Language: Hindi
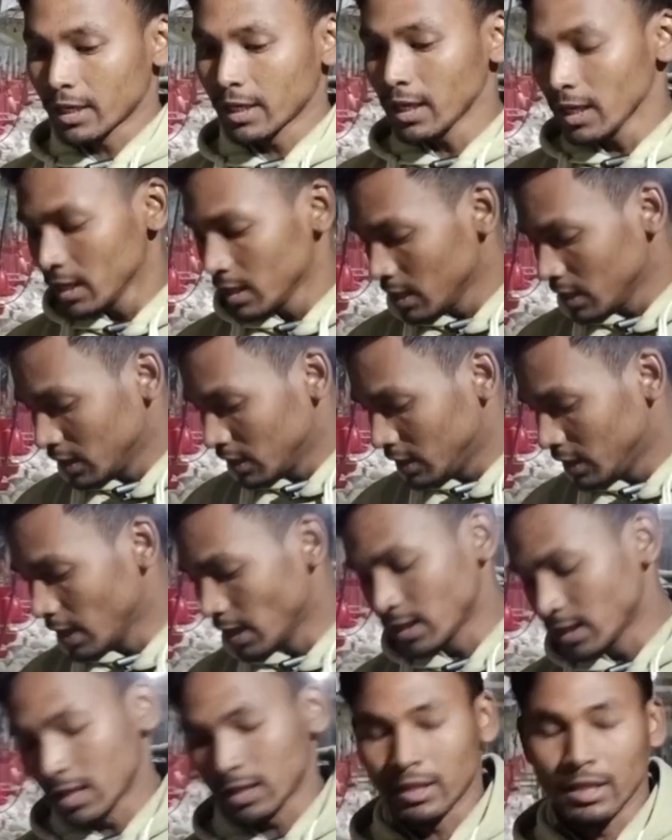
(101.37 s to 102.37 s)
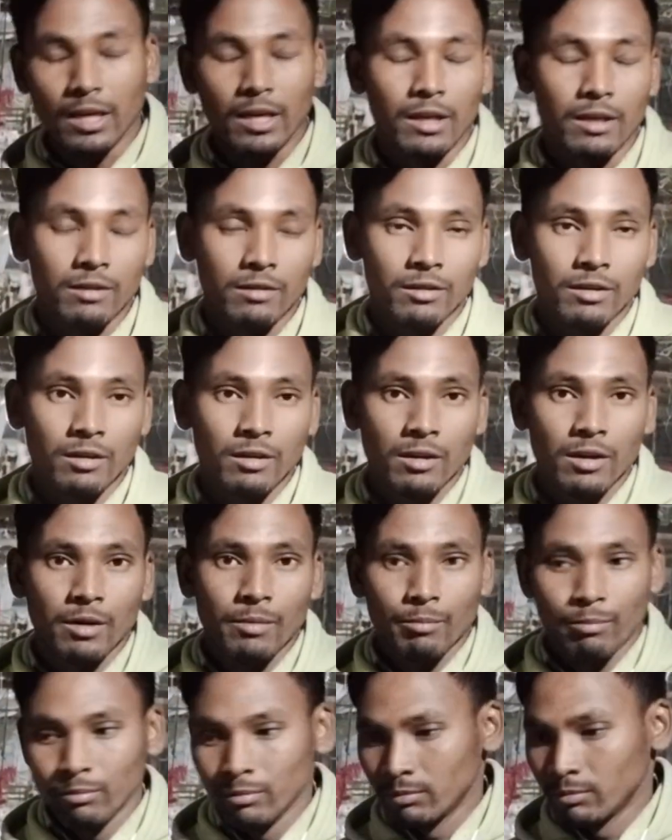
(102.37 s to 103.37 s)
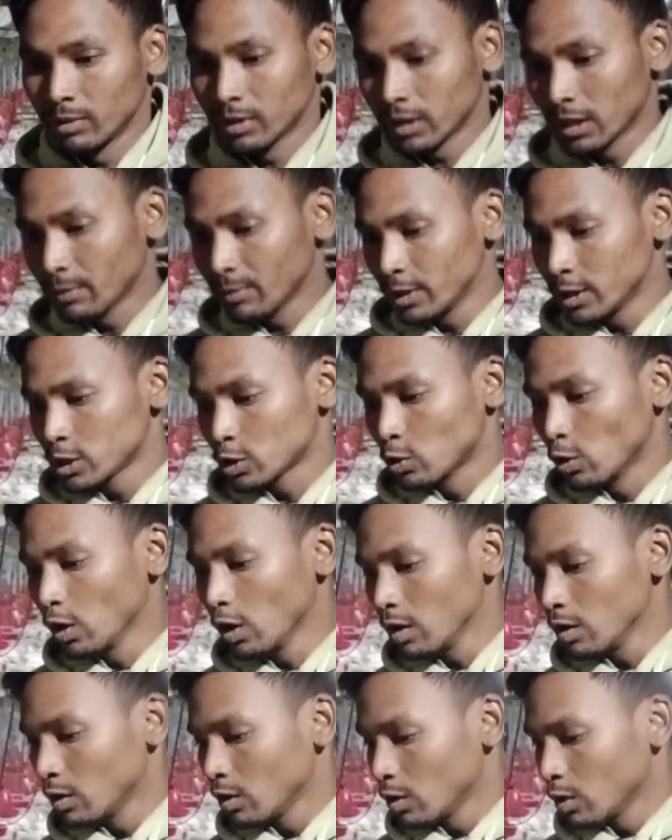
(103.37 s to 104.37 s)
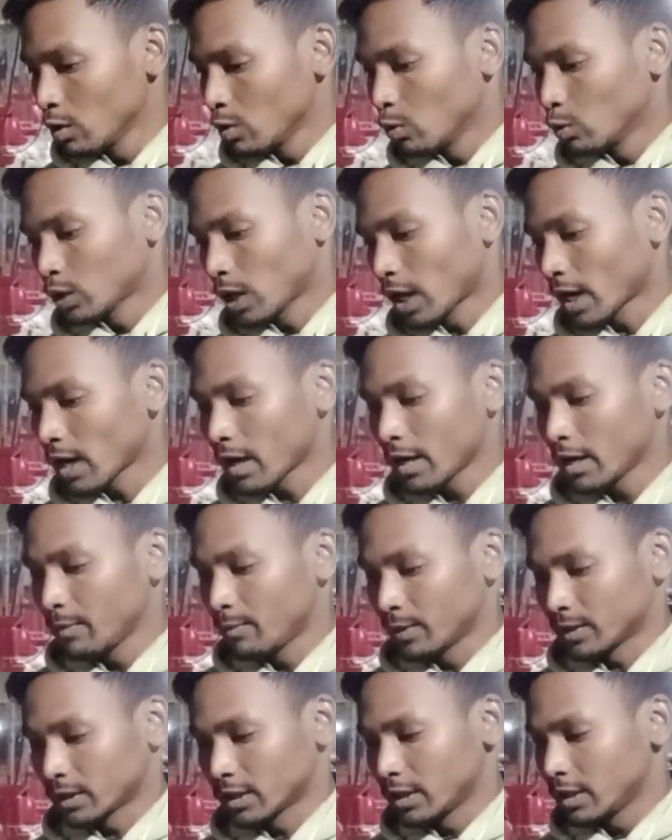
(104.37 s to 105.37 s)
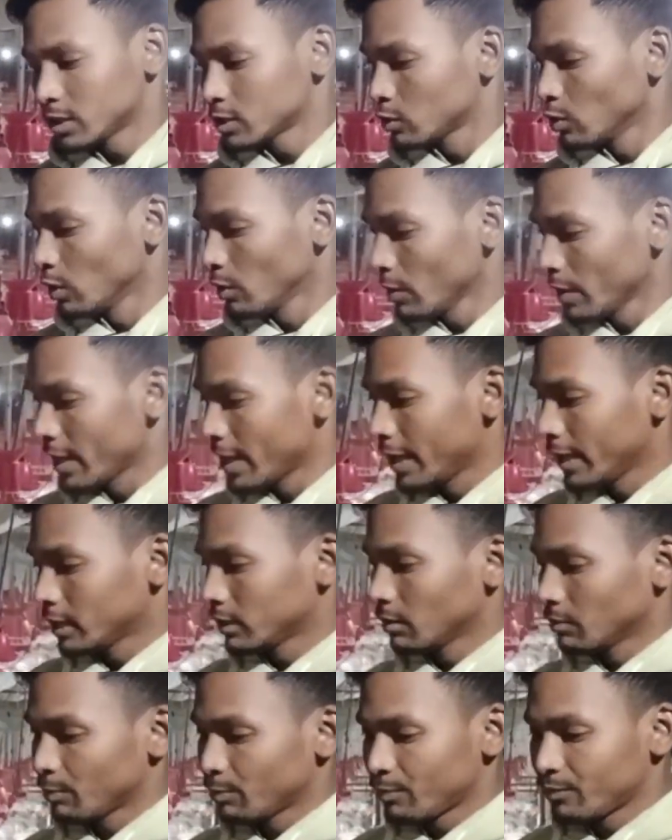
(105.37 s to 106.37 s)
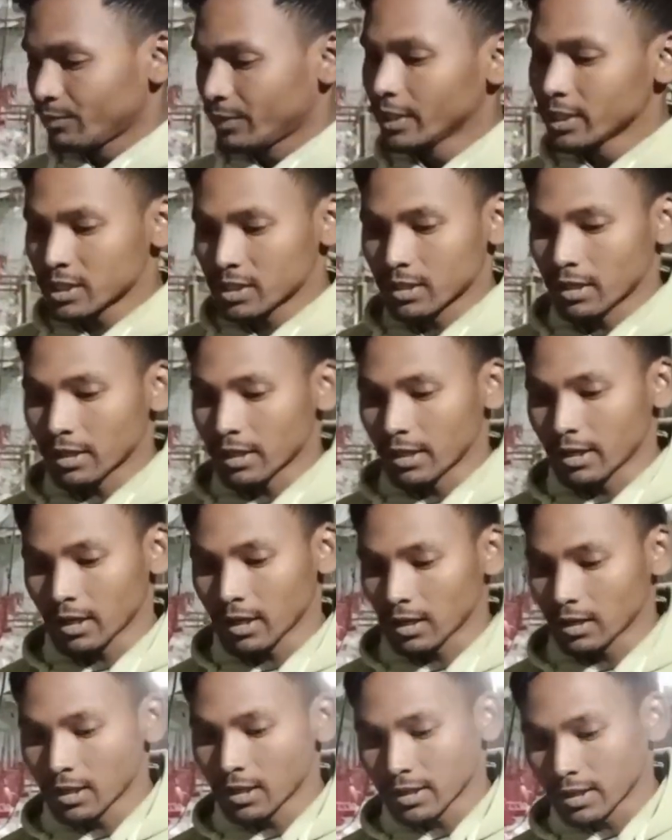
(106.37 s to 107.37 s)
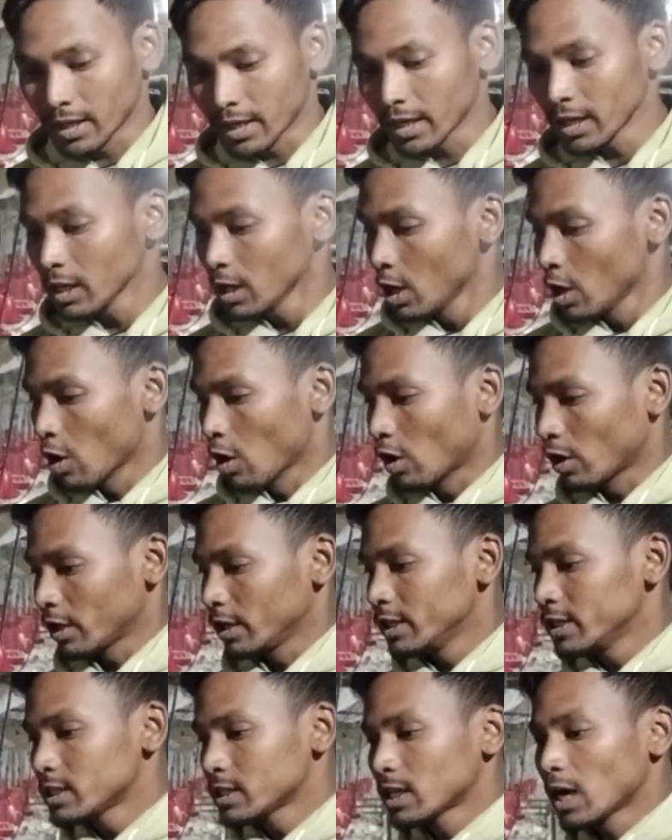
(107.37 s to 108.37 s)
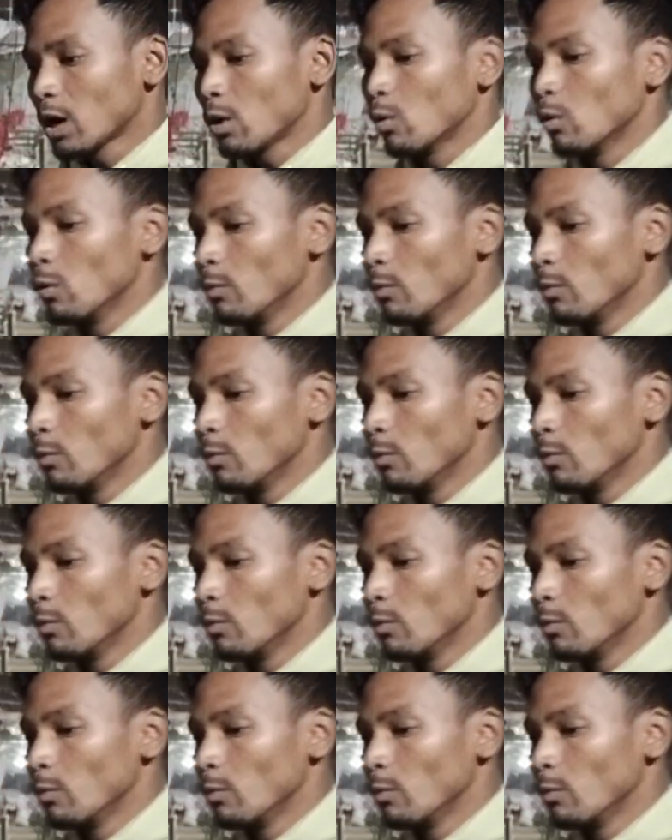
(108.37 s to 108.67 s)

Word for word: करके दिया जाता है मतलब इसको उठाना नहीं पड़ता इसको एकदम फिक्स्ड करके रखा जाता है और इसका